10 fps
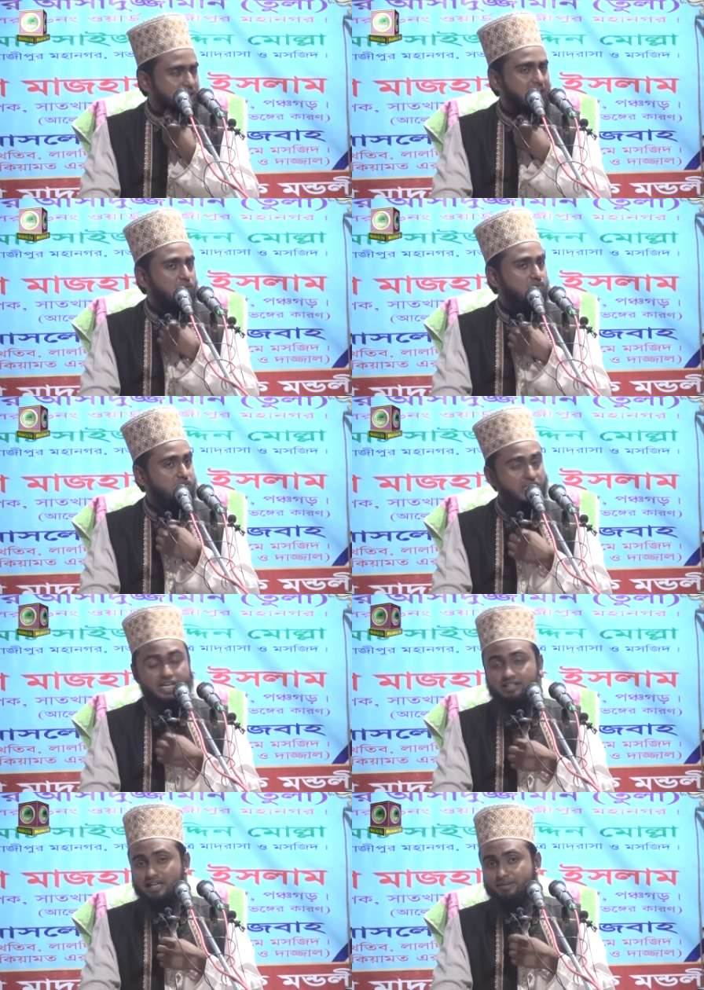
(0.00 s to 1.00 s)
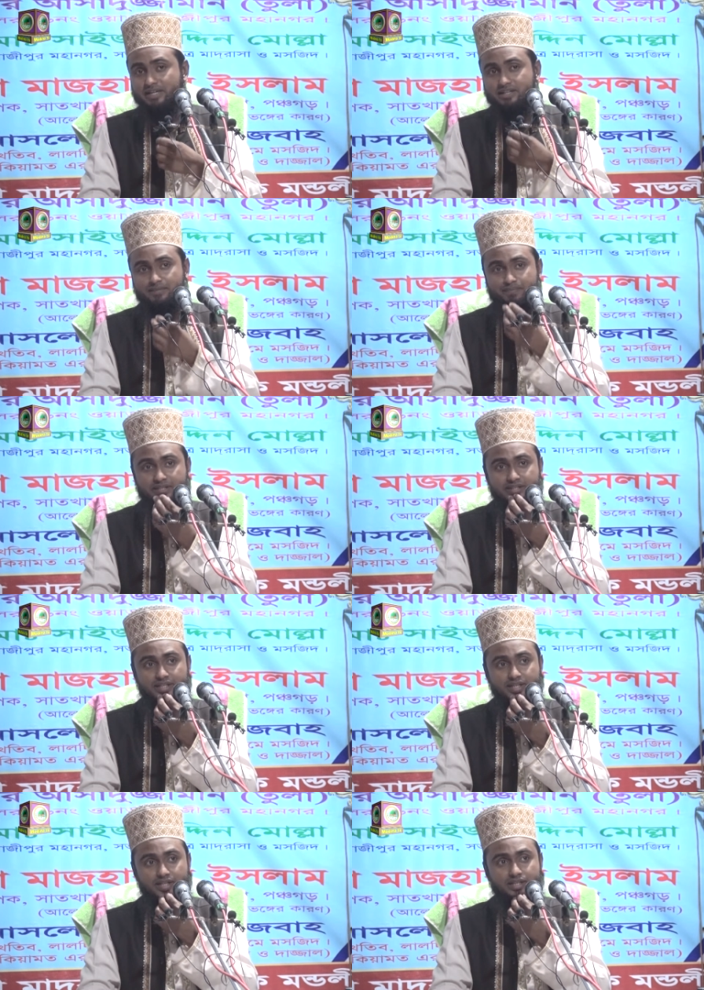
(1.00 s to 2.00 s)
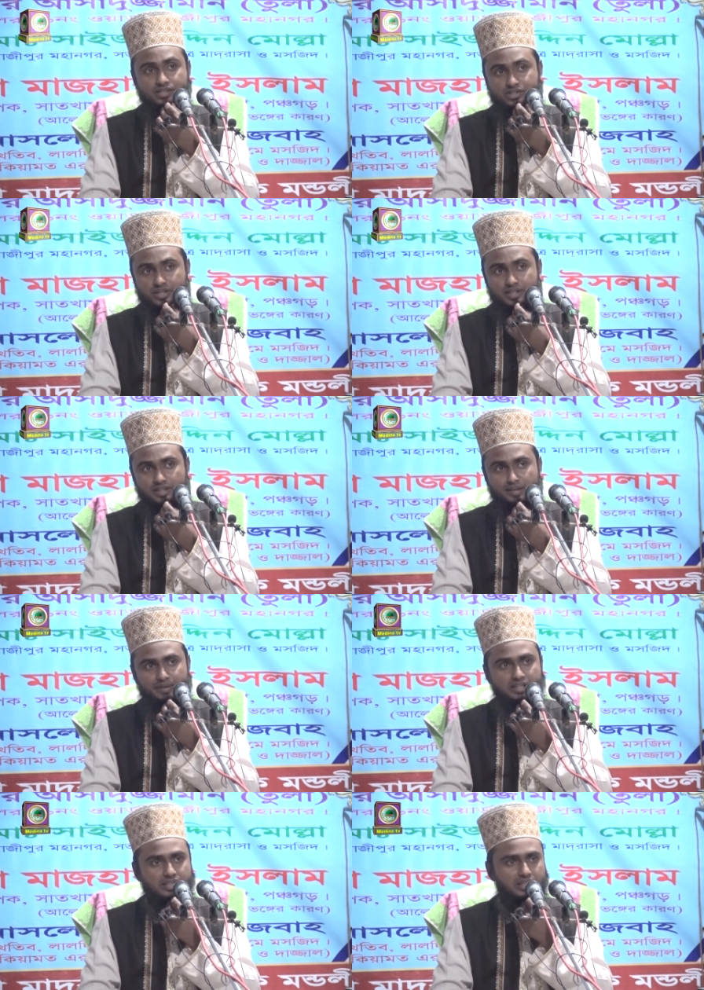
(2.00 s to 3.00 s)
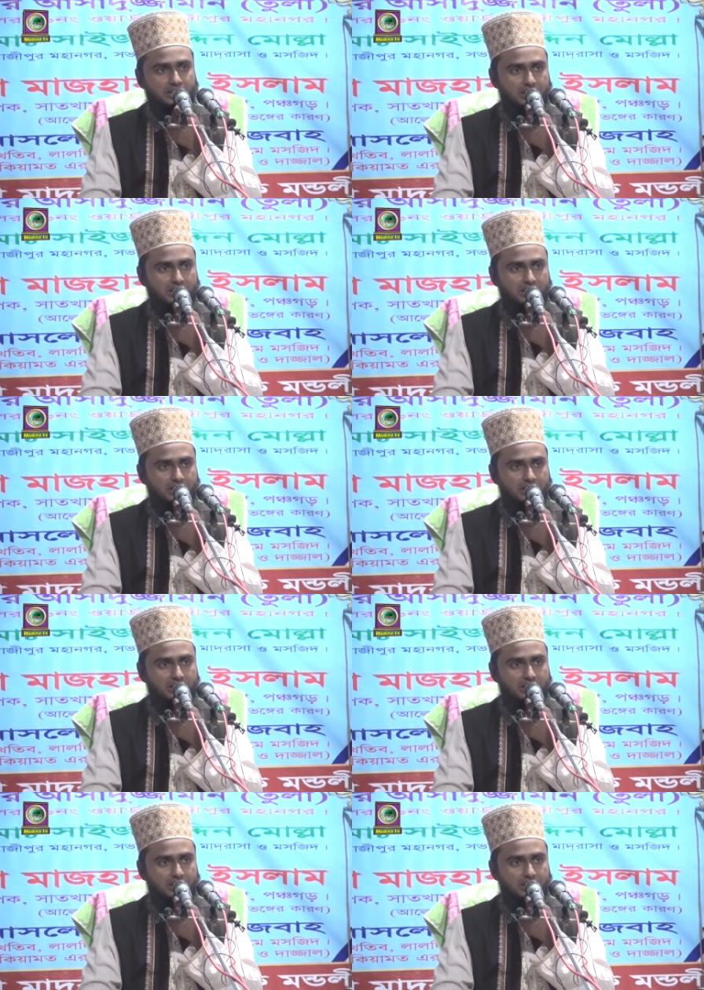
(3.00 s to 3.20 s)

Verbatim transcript: কারণ যেই তামাকে বিড়ি সেই তামাকে